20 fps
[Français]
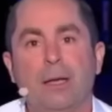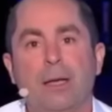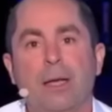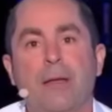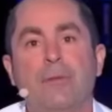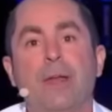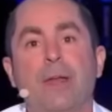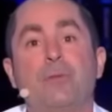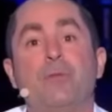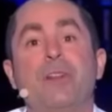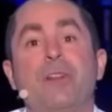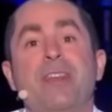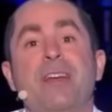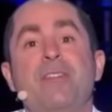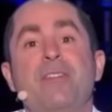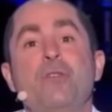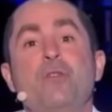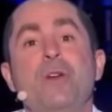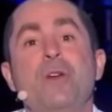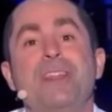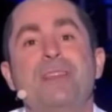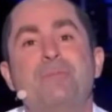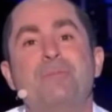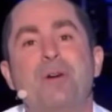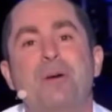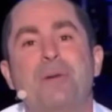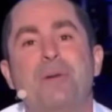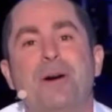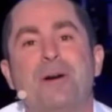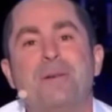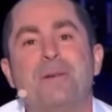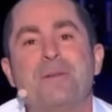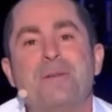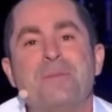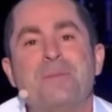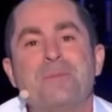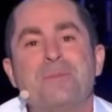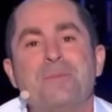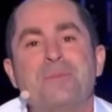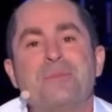Et vous les avez où, les diplômes
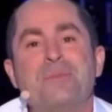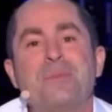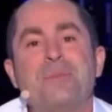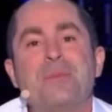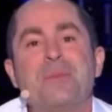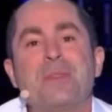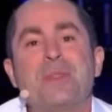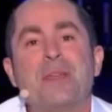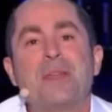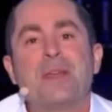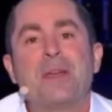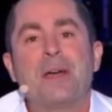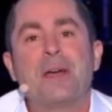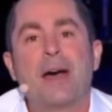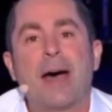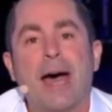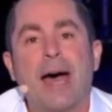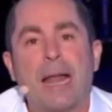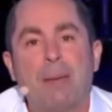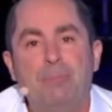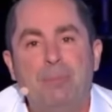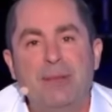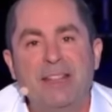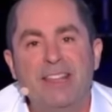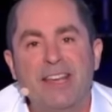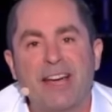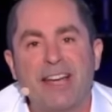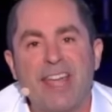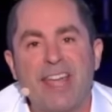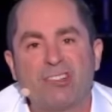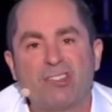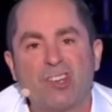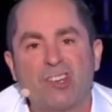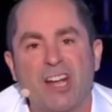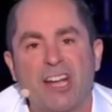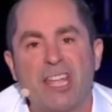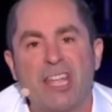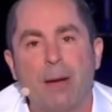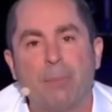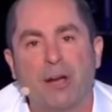À la pizzeria chez
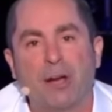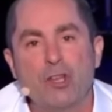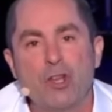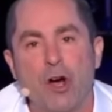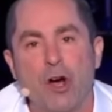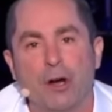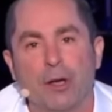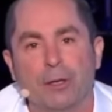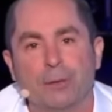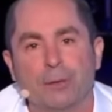Jackie à Brignoles.